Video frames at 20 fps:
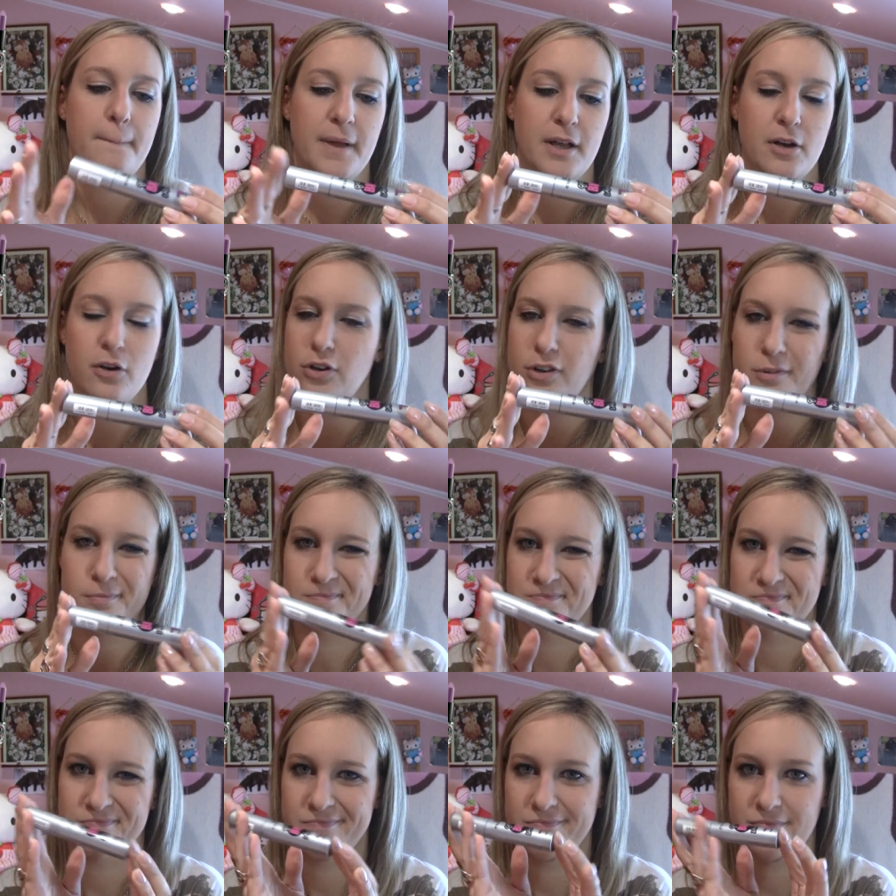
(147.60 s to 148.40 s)
pero no.
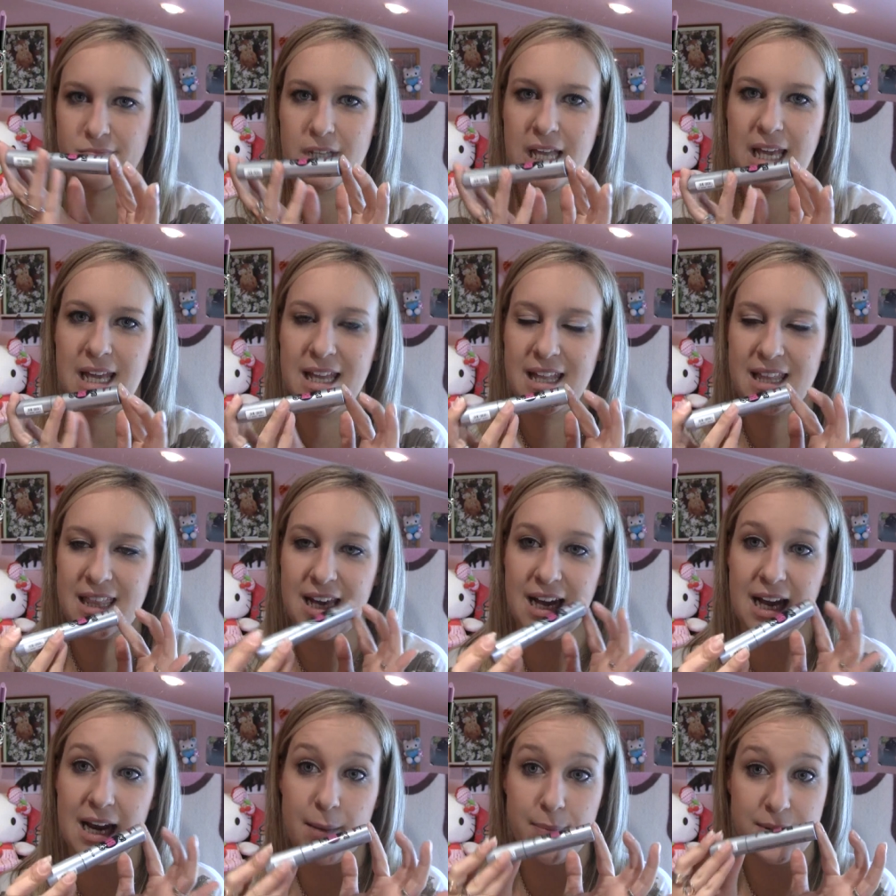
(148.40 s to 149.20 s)
Eh,
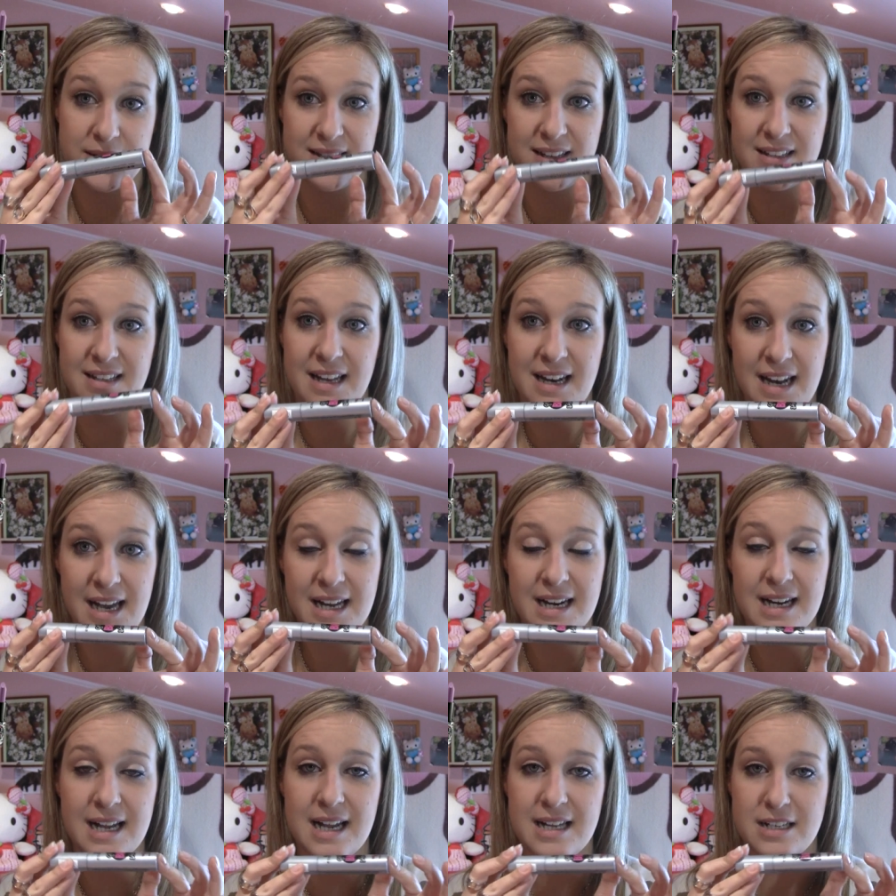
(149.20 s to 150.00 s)
deja la pestaña
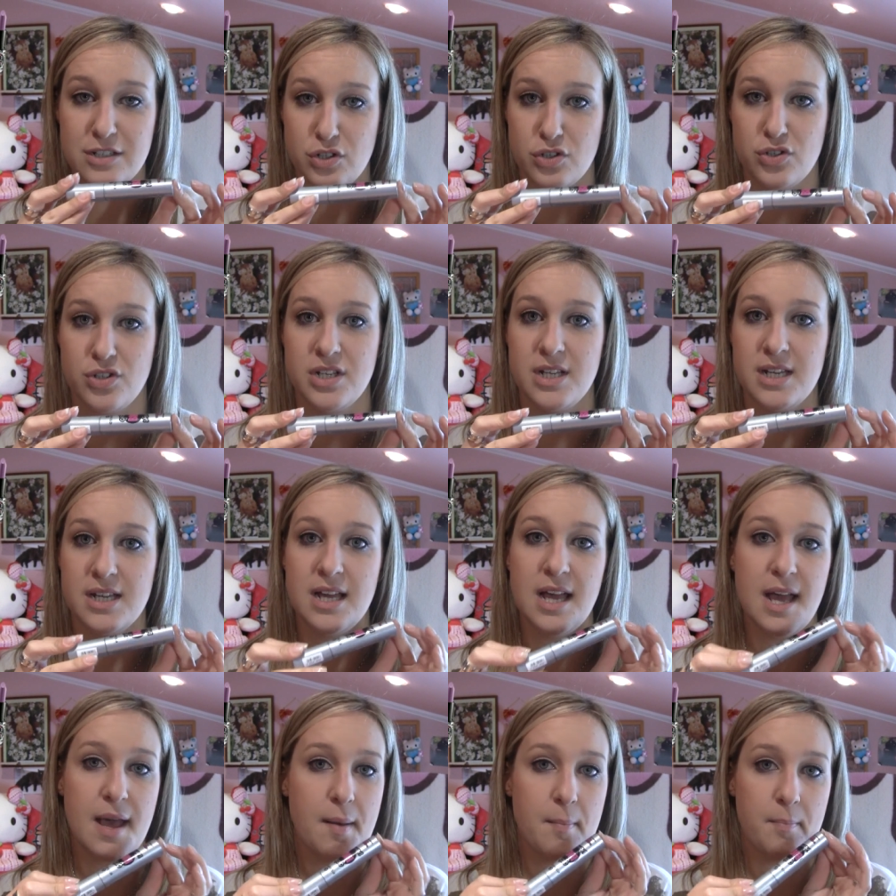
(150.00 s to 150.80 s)
larga, eso
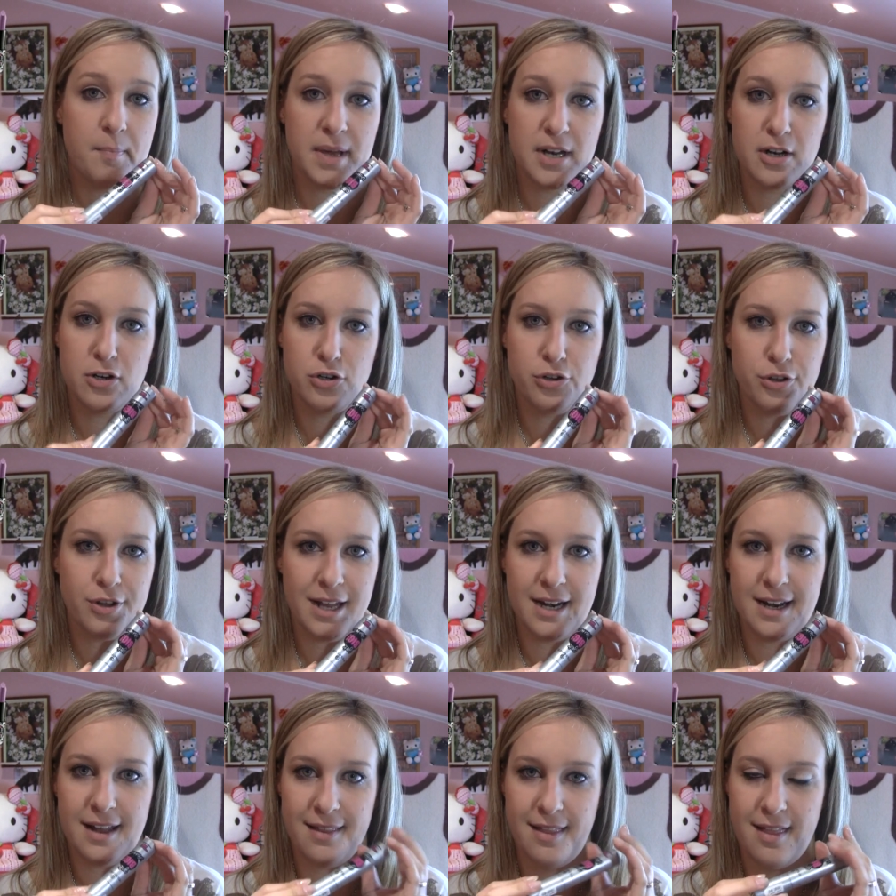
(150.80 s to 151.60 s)
sí, pero no
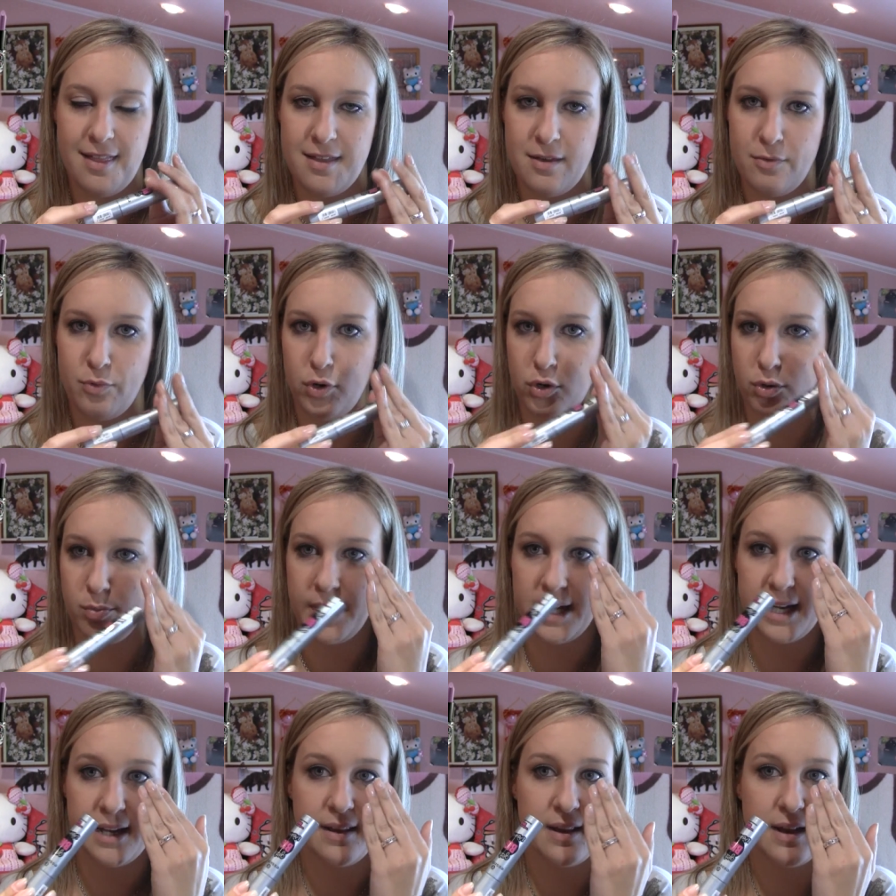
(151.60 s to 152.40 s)
da nada de
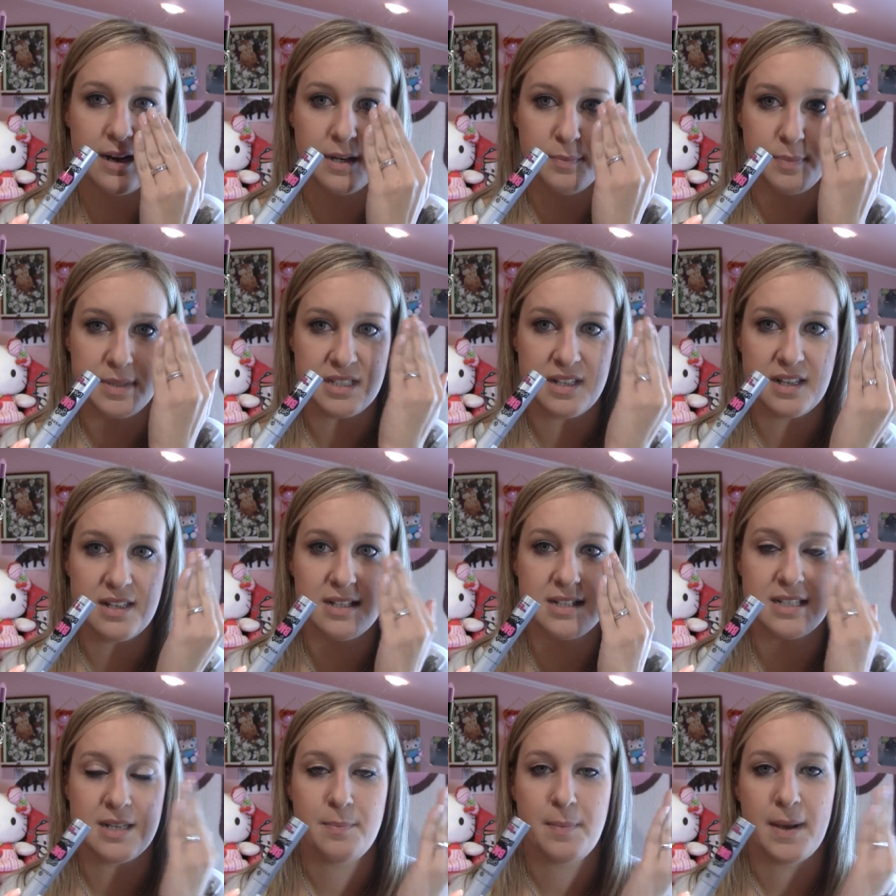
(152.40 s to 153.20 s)
volumen, queda la
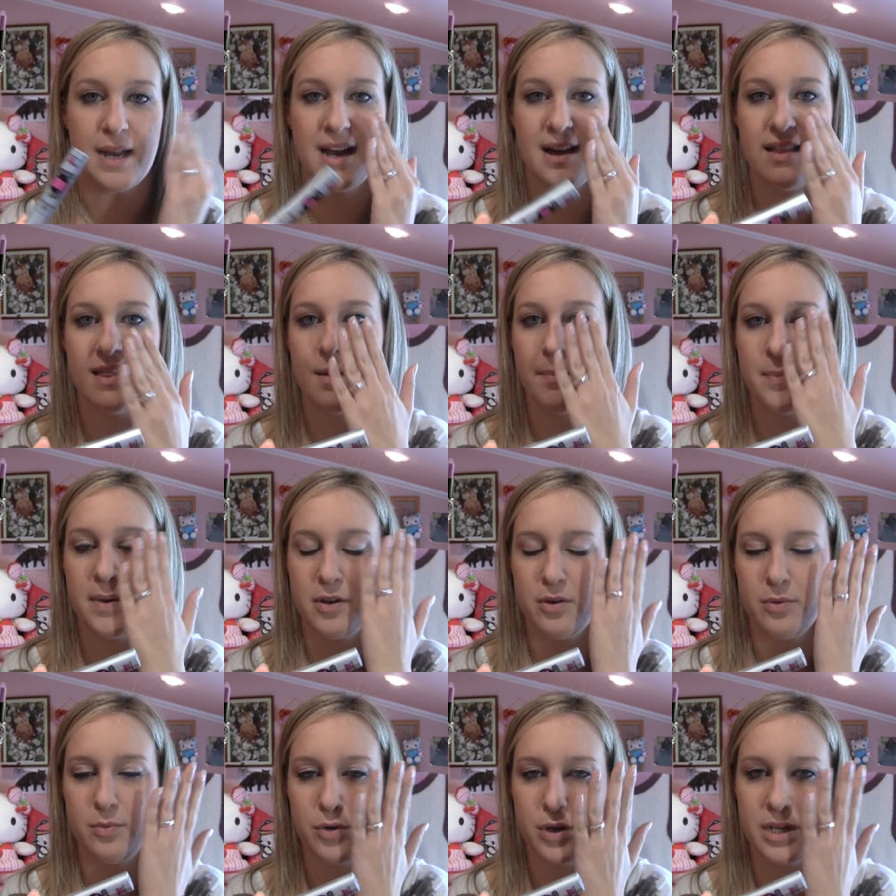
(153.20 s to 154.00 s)
pestaña separada,
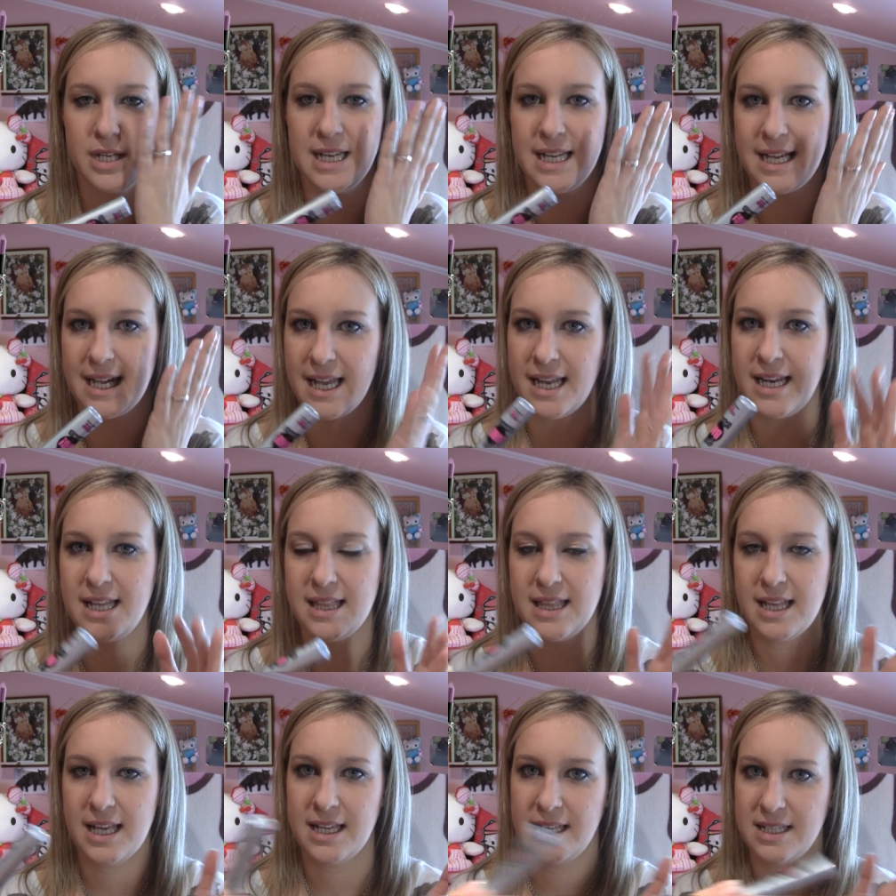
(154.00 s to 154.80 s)
pero muy
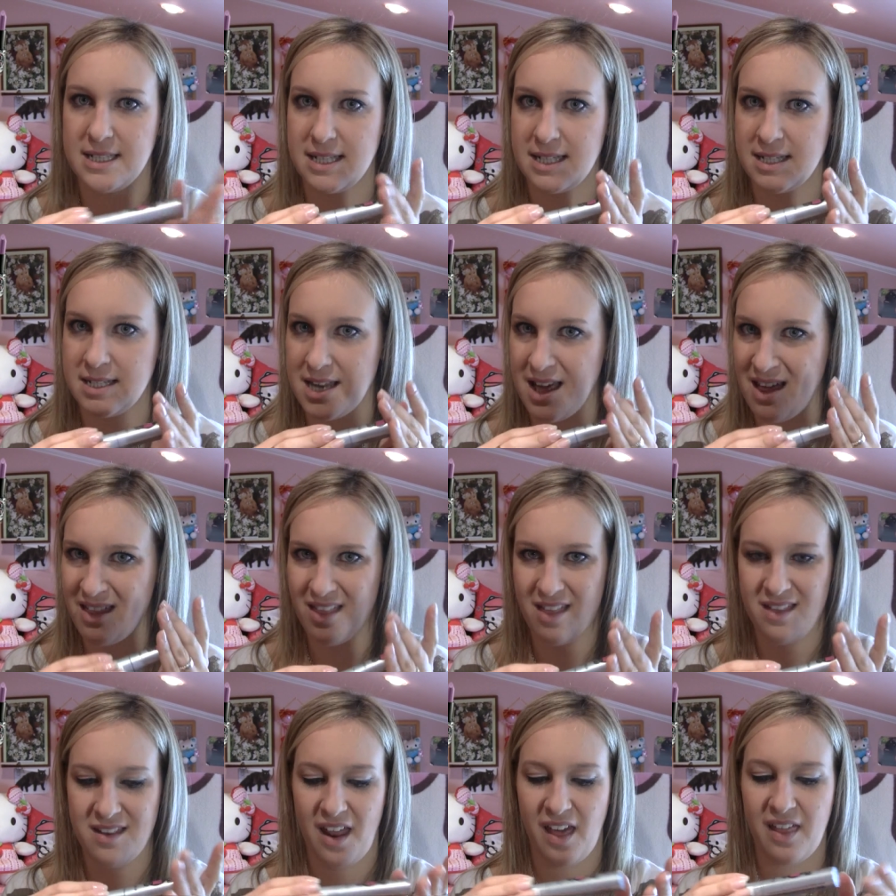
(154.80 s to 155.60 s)
ligerita y sin
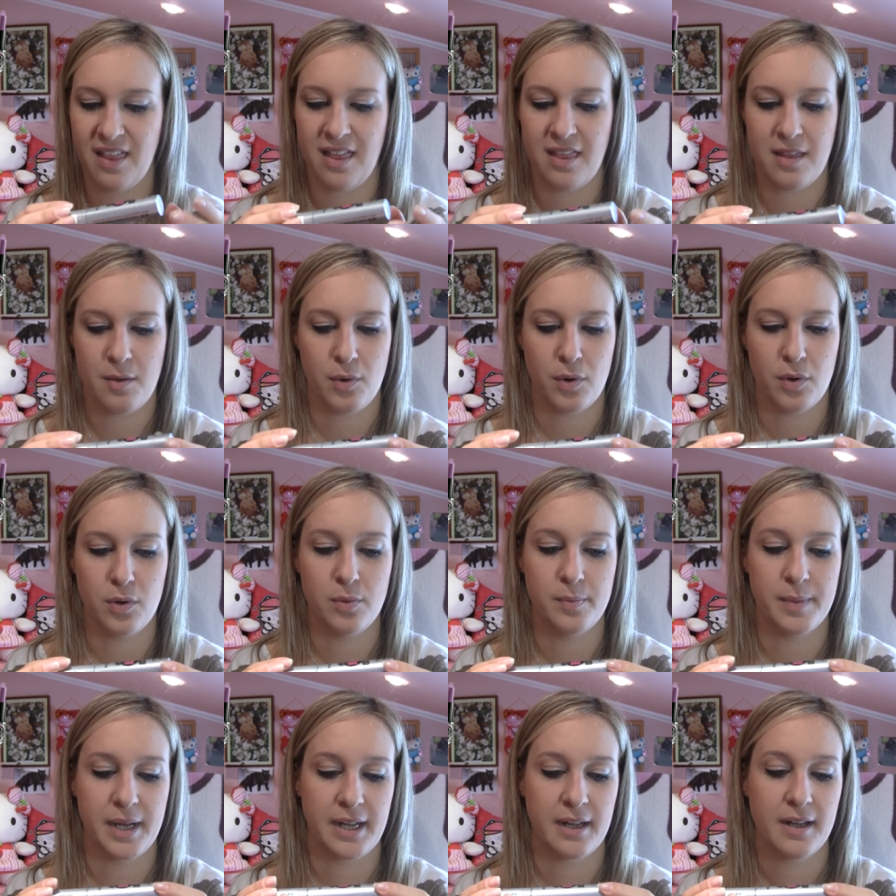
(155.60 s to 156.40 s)
nada, nada de
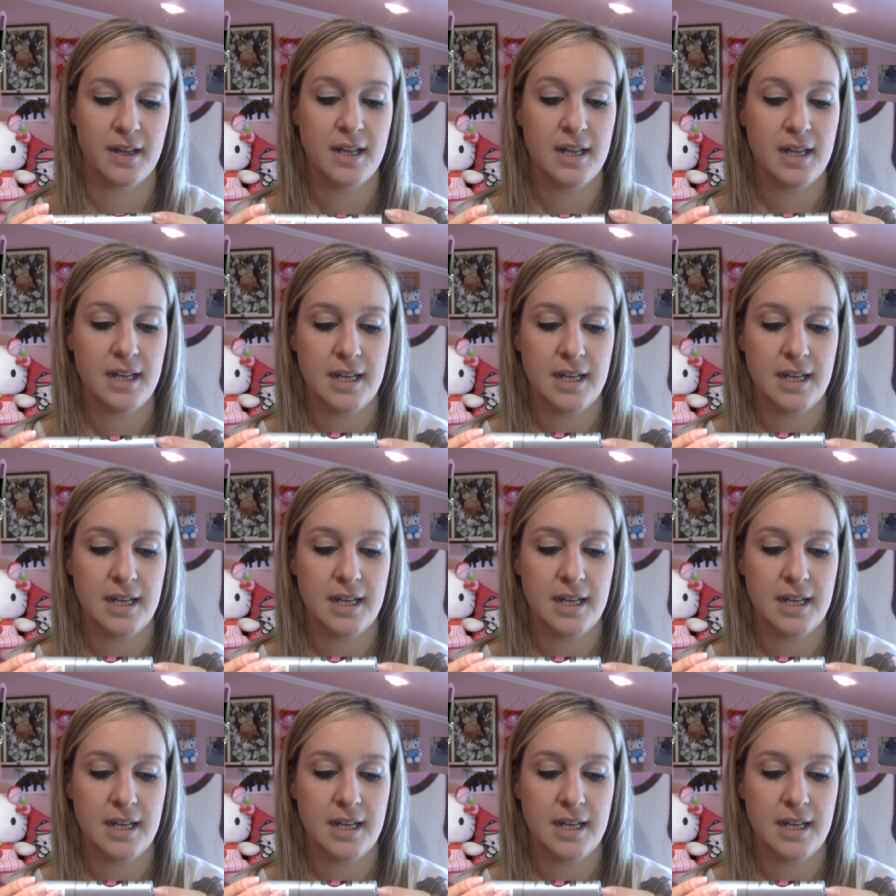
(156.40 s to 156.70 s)
volumen.